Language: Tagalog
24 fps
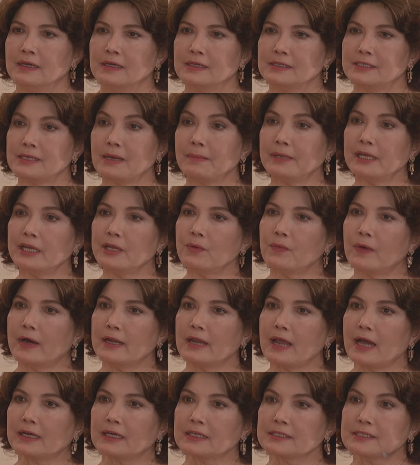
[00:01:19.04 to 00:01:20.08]
Sa
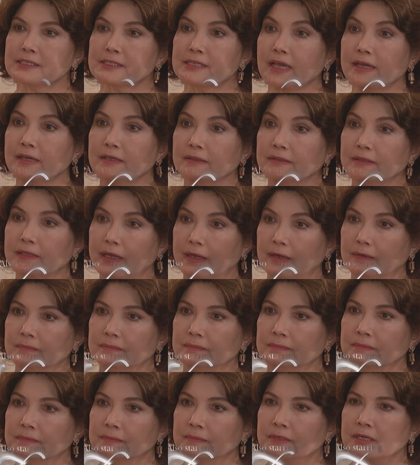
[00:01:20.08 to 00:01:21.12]
maniwala ka't sa hindi,
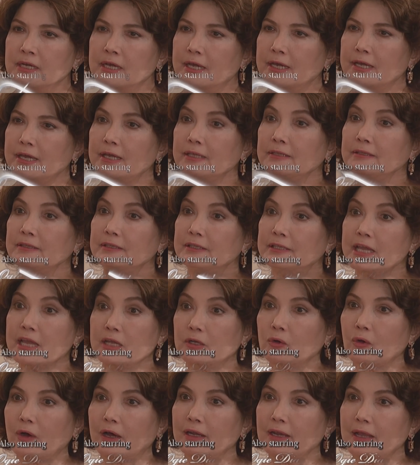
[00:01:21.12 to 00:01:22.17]

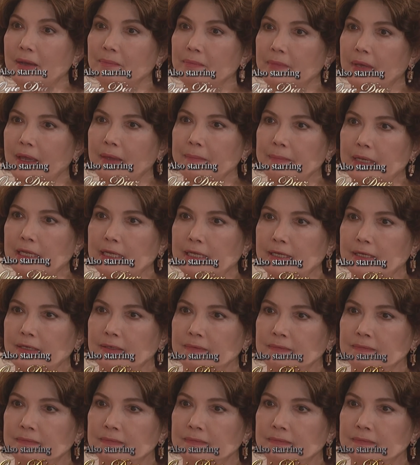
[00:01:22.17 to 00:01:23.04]
hindi ko alam, Emily.